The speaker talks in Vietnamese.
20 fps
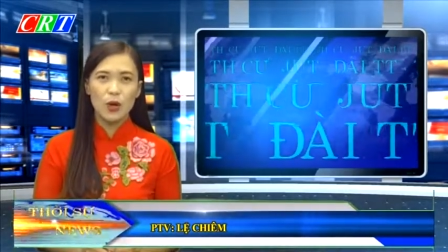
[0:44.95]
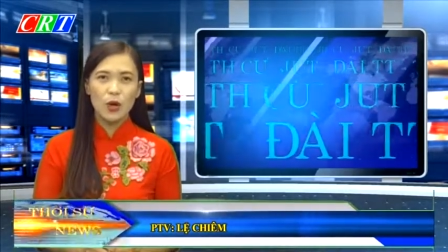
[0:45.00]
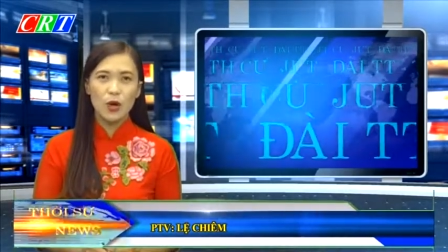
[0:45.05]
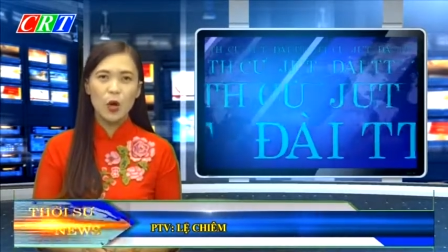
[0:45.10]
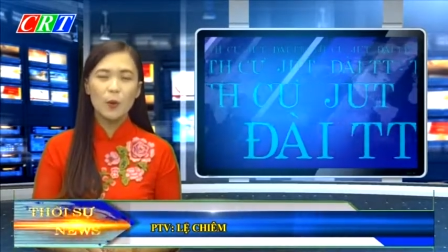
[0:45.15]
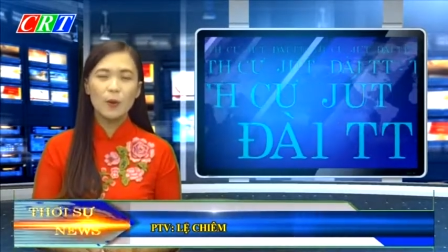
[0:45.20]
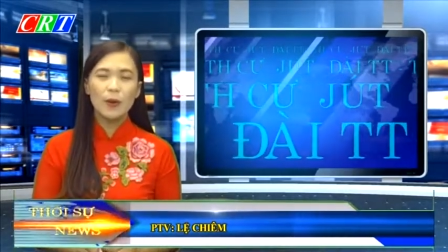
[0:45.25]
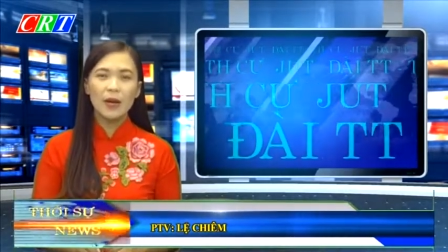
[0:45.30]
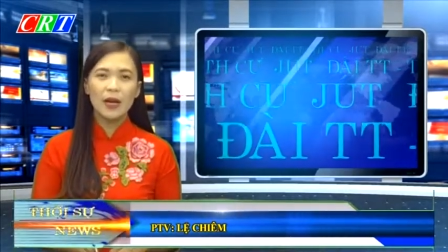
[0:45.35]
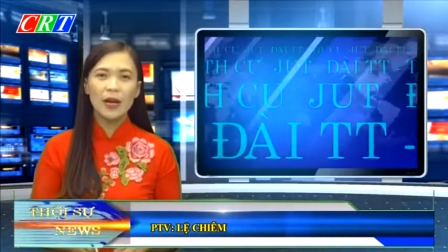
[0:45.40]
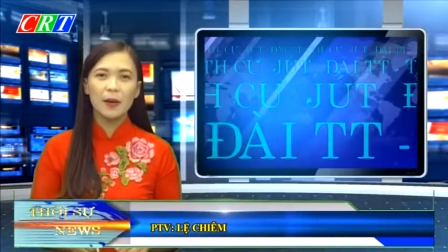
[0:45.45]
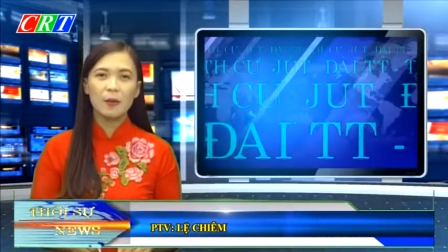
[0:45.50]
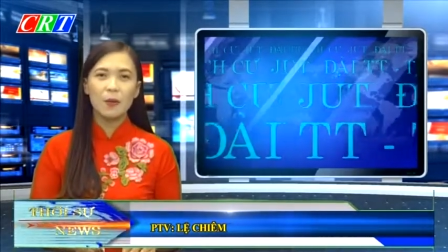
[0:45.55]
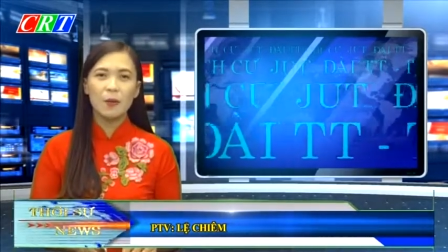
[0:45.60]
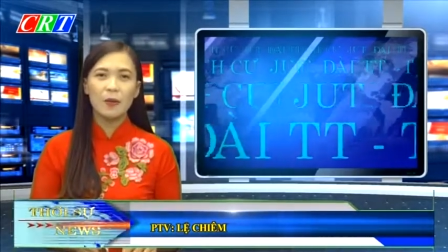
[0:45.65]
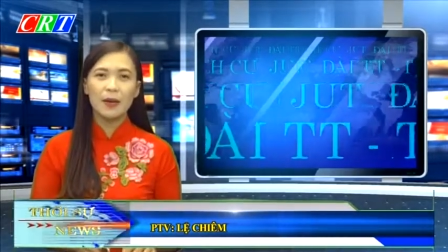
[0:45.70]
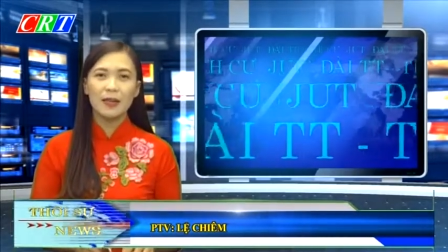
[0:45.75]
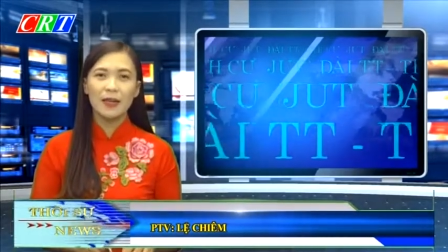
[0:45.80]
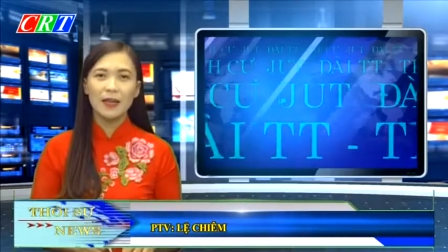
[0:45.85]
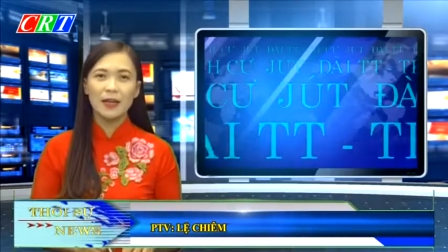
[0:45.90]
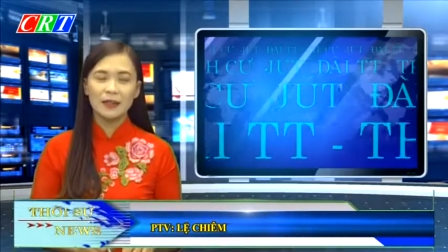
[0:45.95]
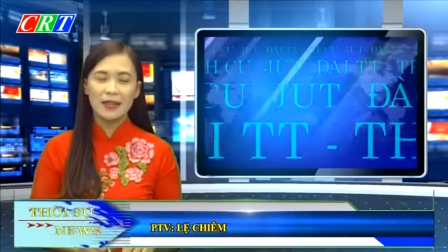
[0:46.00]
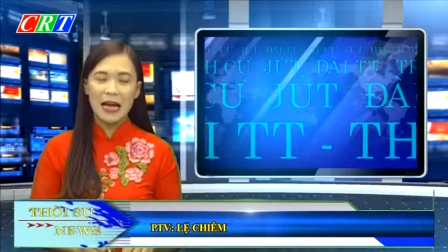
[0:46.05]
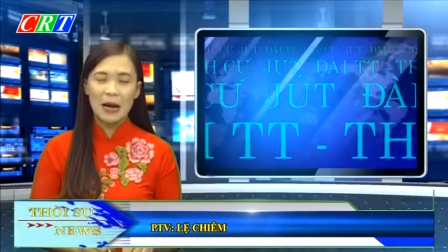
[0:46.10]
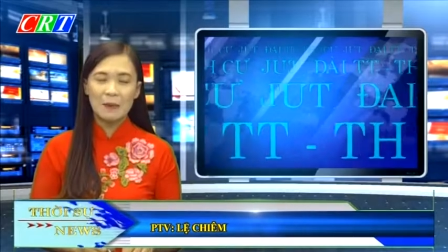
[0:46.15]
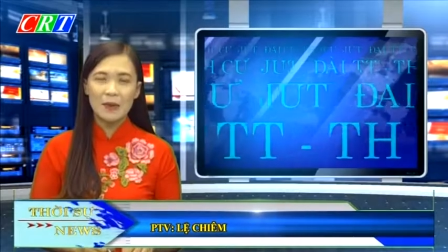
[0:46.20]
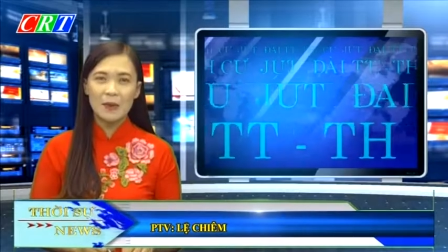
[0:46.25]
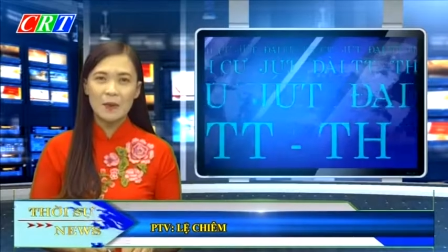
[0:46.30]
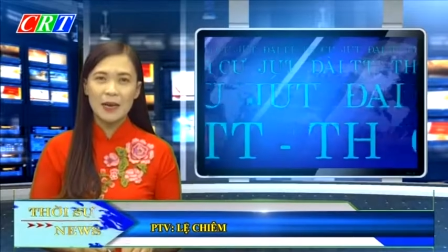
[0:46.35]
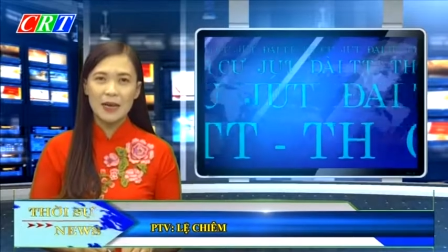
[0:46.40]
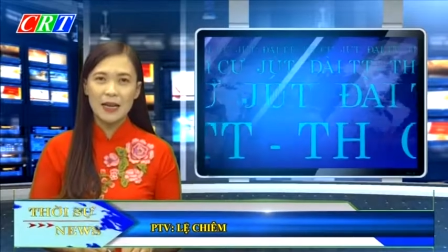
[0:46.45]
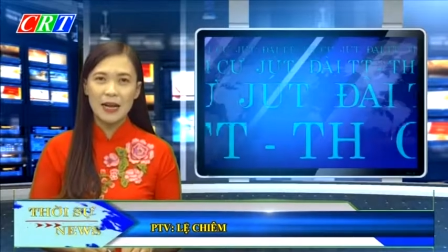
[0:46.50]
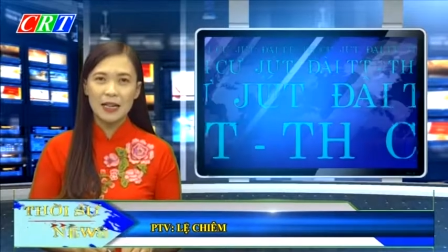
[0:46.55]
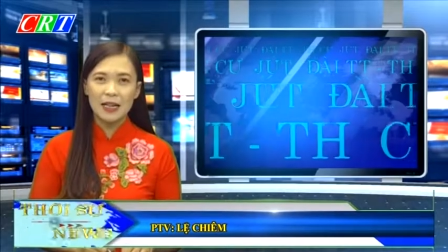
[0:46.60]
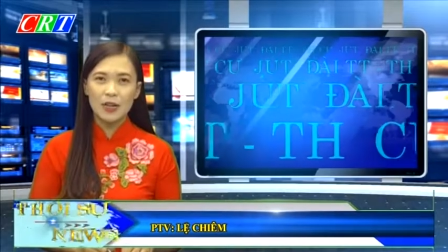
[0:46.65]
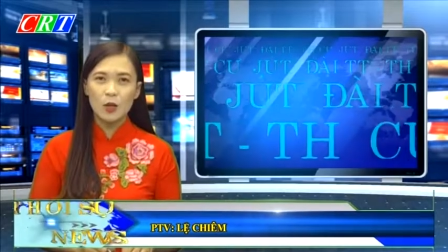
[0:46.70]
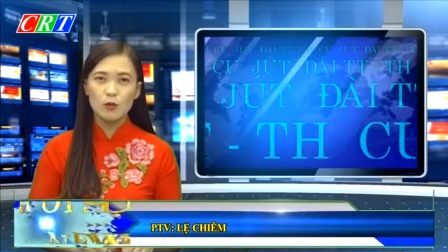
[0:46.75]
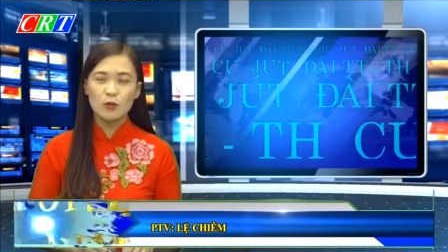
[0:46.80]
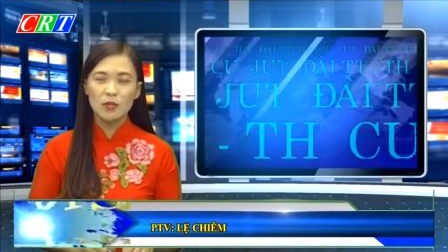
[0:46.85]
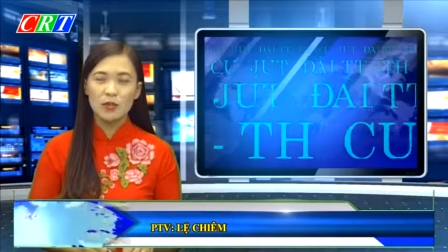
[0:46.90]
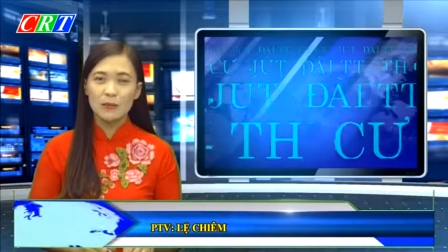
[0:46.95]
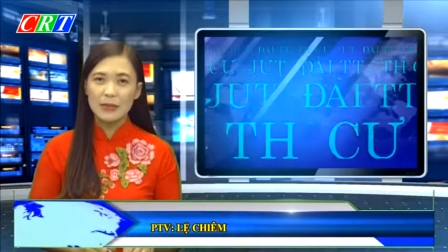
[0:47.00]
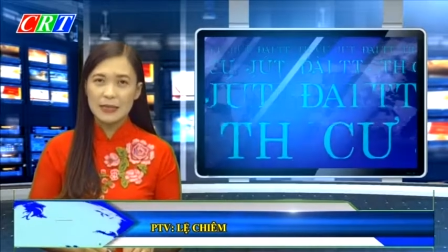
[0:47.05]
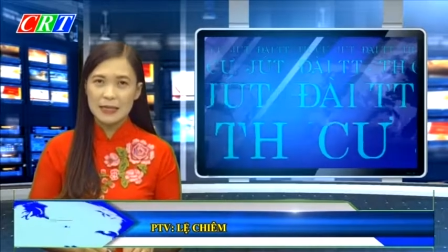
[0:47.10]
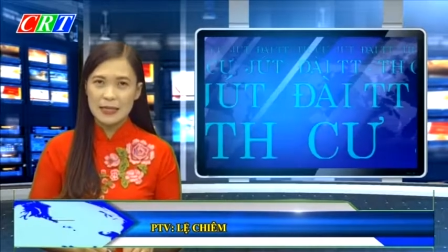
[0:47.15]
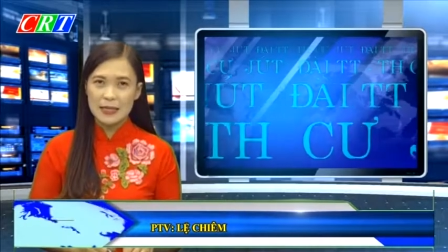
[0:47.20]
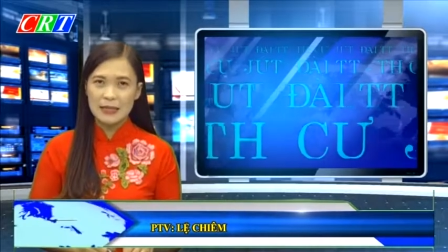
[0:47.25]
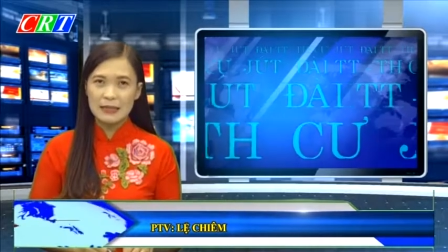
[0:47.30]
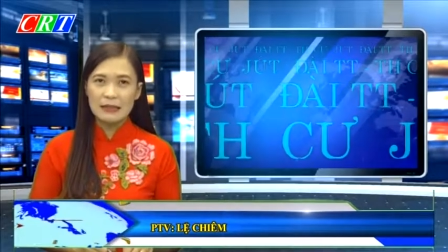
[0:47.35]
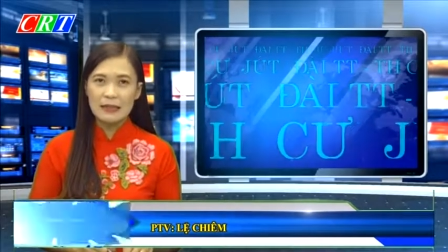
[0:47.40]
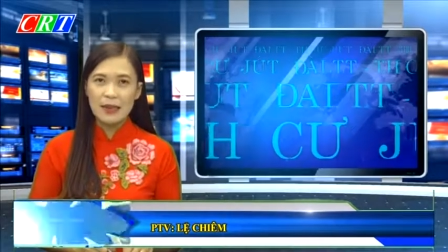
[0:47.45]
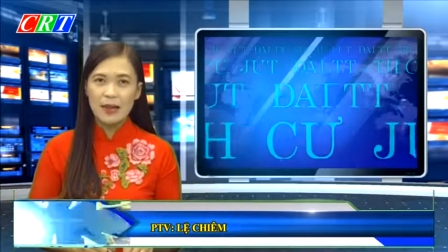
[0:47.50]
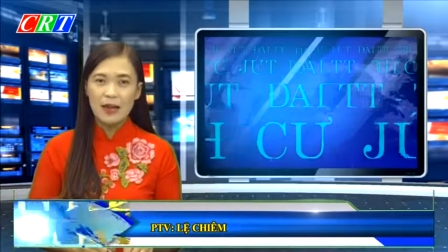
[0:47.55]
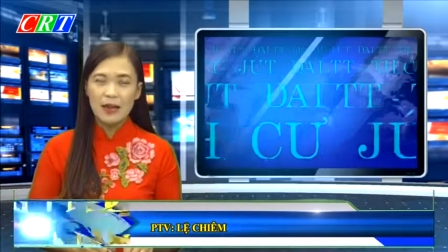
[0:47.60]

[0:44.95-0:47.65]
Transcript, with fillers: hôm nay ngày 10 tháng 8 năm 2019.